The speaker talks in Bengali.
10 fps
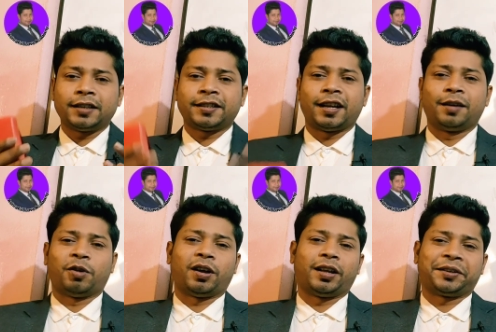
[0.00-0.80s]

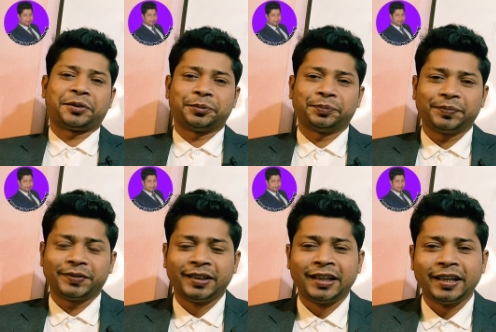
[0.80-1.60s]
আসসালামু আলাইকুম
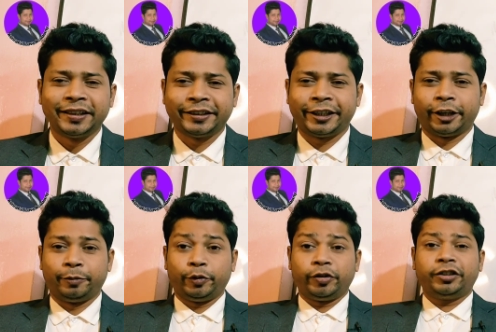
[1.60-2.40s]
ডিয়ার
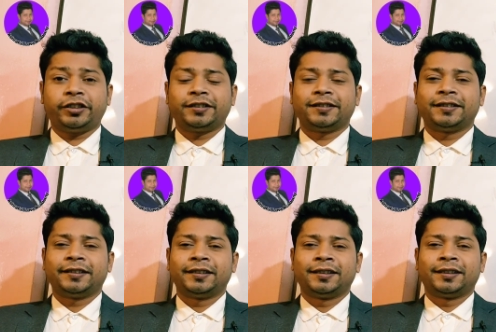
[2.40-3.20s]
ভিউয়ার্স
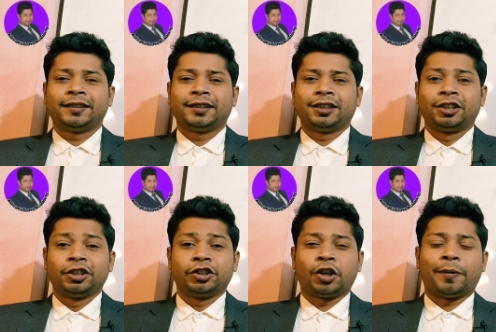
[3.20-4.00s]

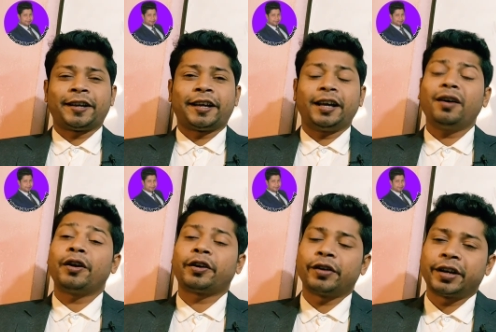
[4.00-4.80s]
সবাইকে
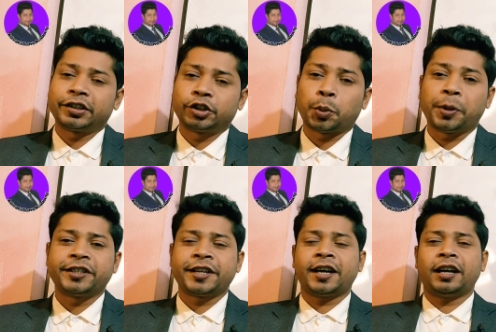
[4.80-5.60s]
অনেক অনেক
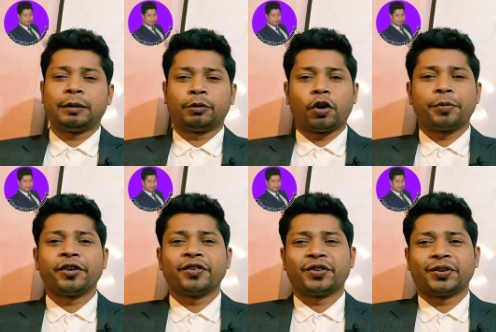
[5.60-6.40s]
শুভেচ্ছা এবং
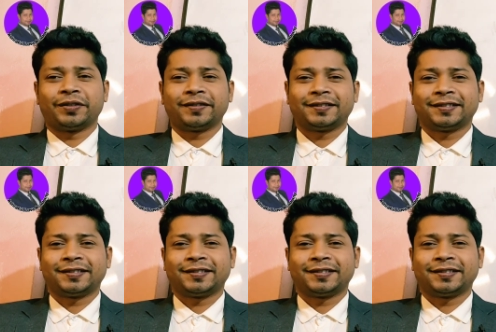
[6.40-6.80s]
অভিনন্দন